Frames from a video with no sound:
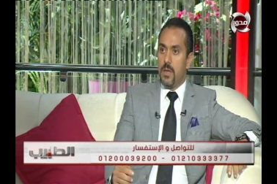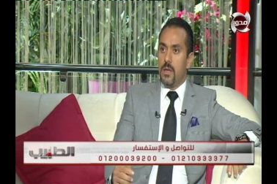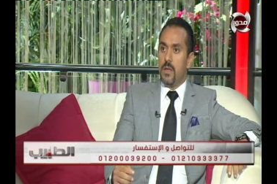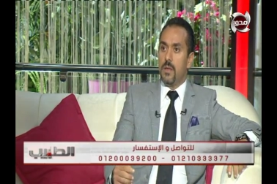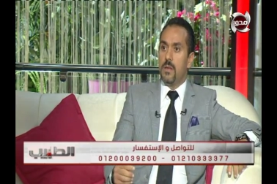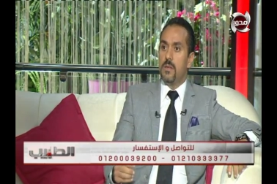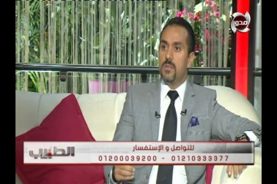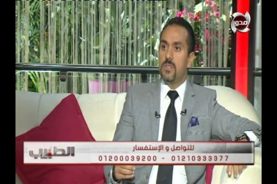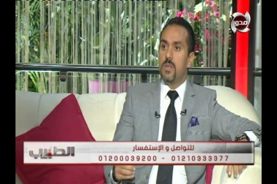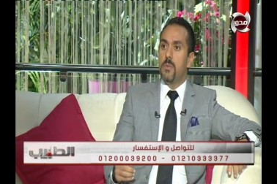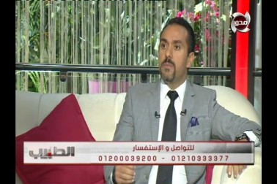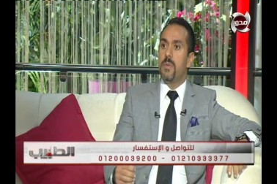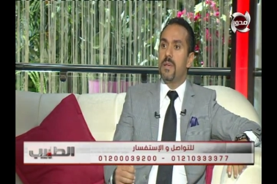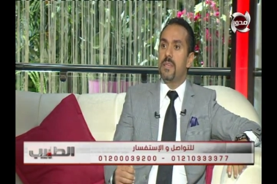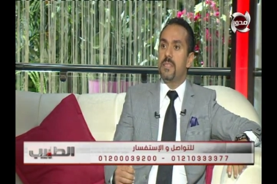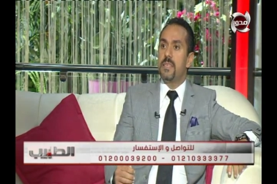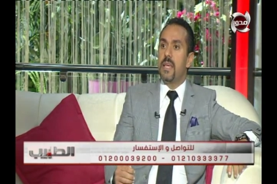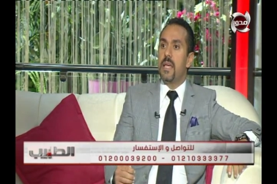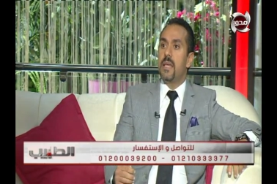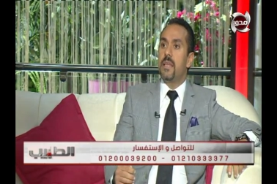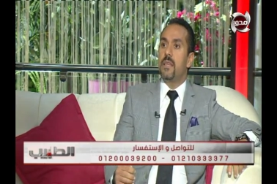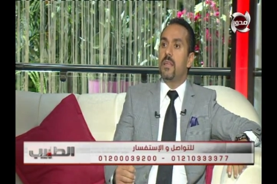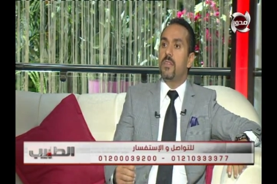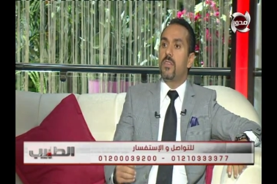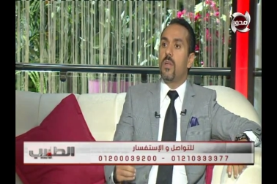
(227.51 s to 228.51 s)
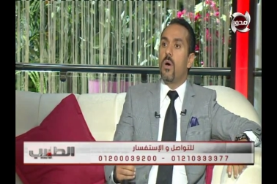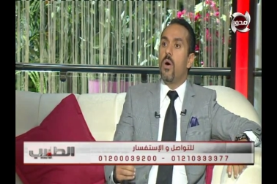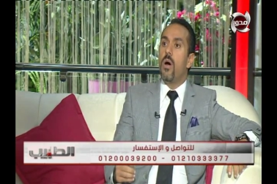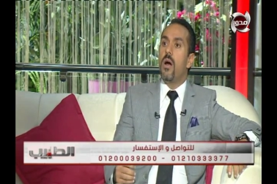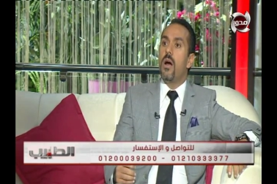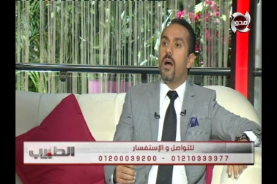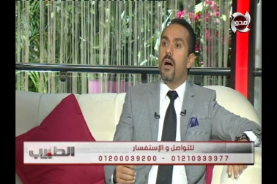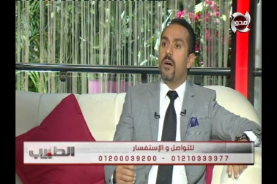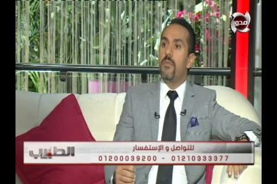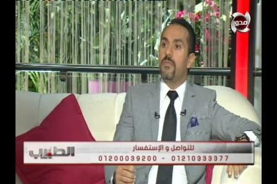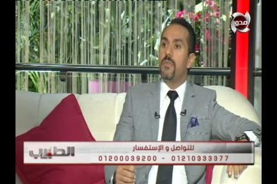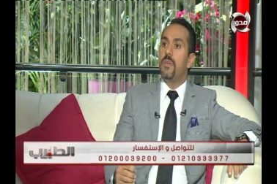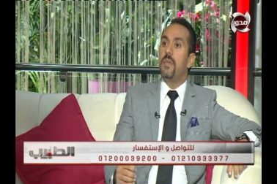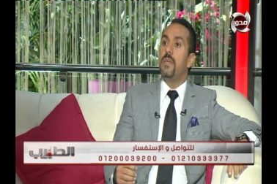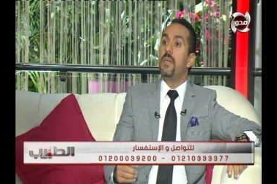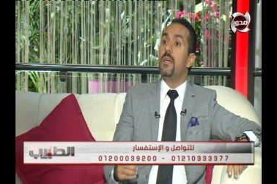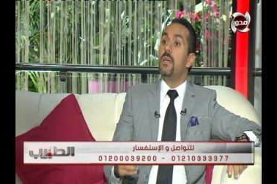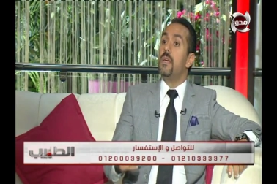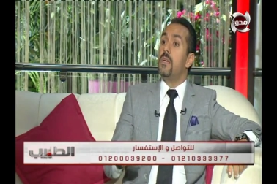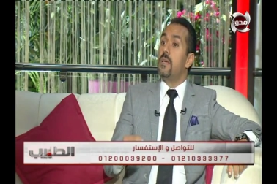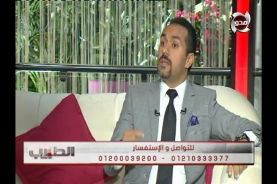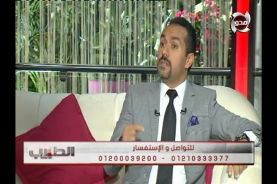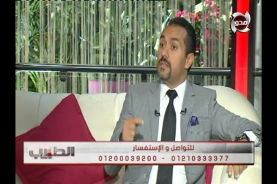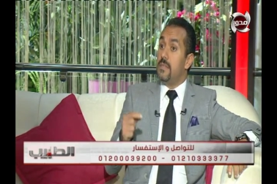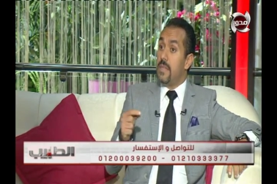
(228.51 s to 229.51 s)
نظام غذائي نتوقع فيه
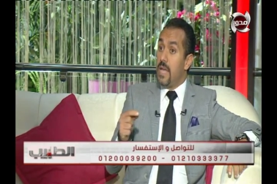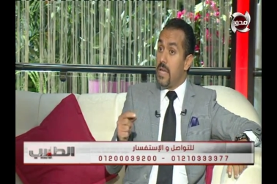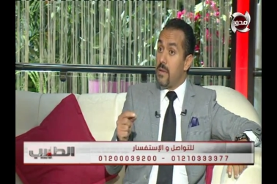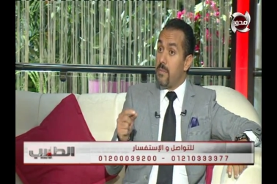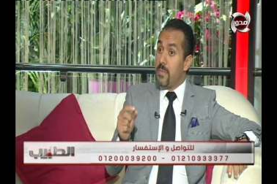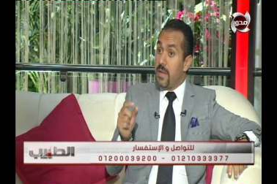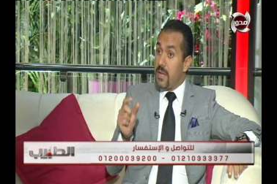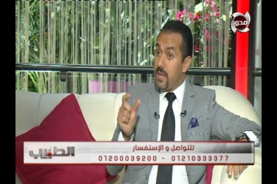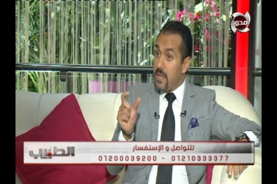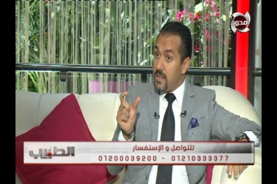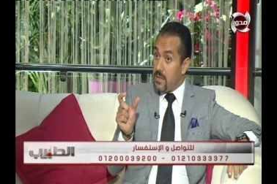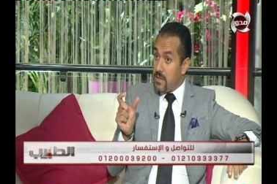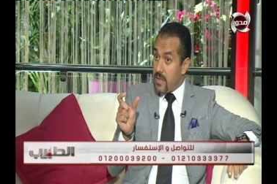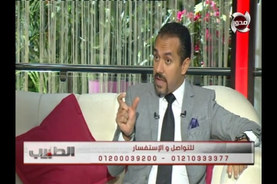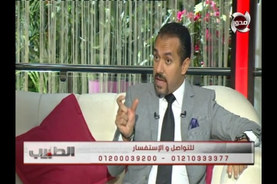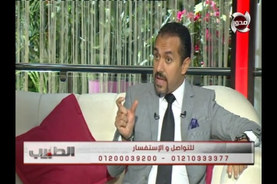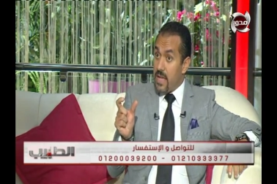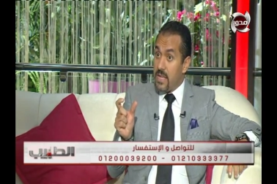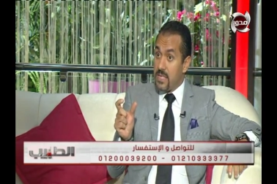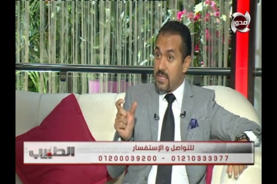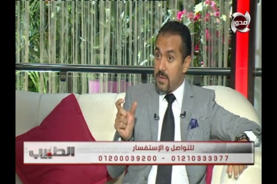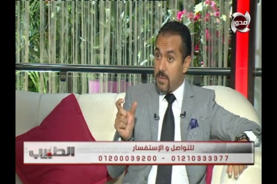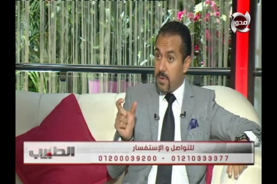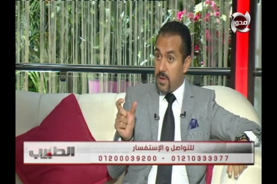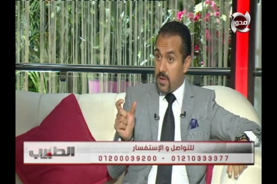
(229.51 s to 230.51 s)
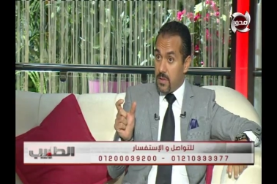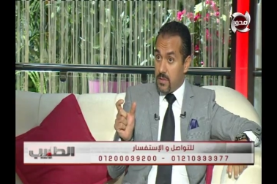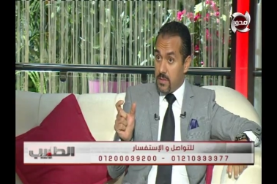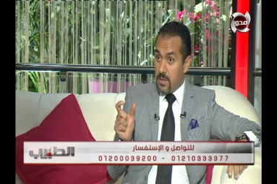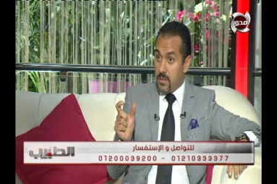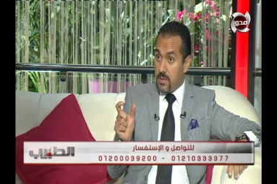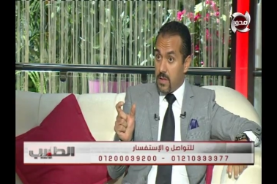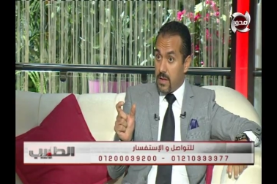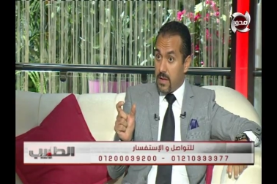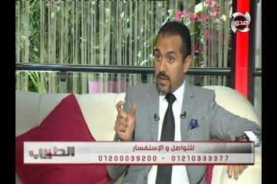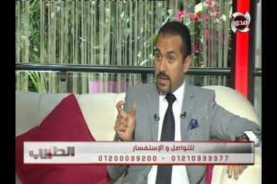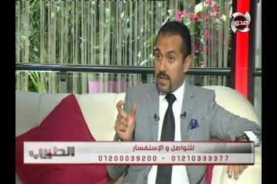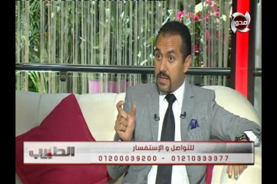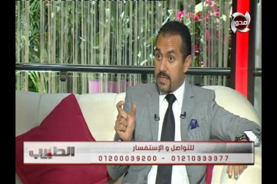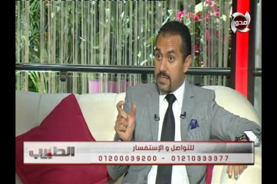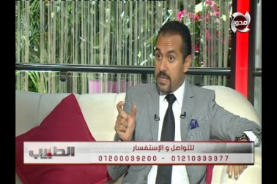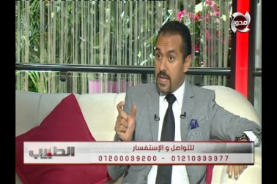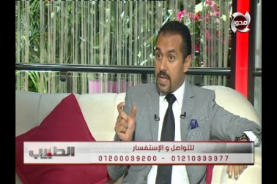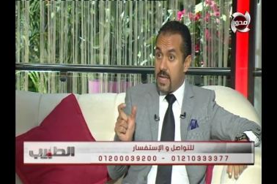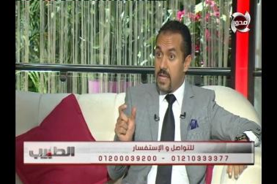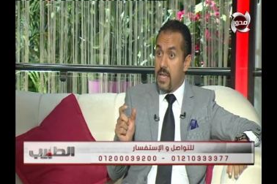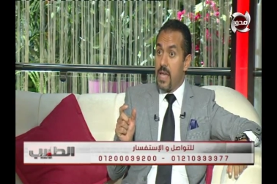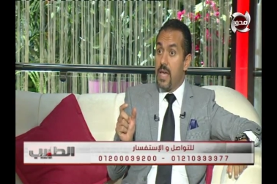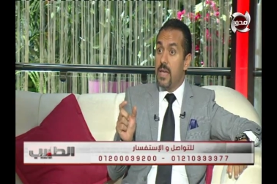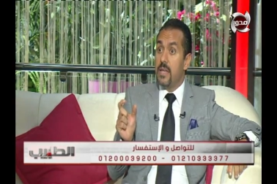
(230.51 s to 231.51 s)
دايما انت احسب خطتك الغذائيه